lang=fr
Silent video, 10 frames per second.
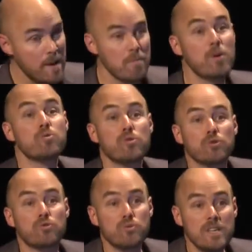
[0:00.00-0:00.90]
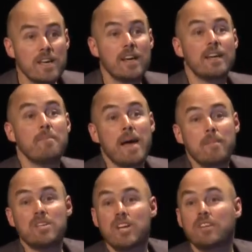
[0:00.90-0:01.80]
Mais aujourd'hui,
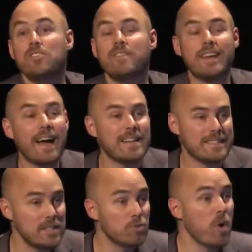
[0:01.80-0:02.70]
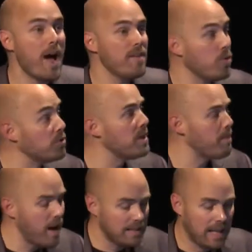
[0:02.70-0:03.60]
même les gens qui deviennent rentiers doivent au
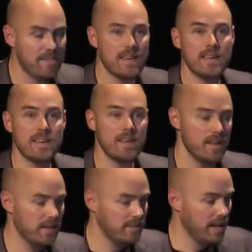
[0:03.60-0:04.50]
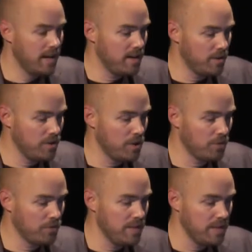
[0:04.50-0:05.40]
départ travailler dans euh, leur
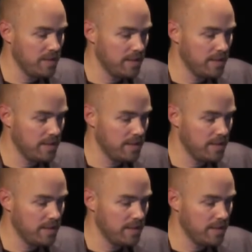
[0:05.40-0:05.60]
vie.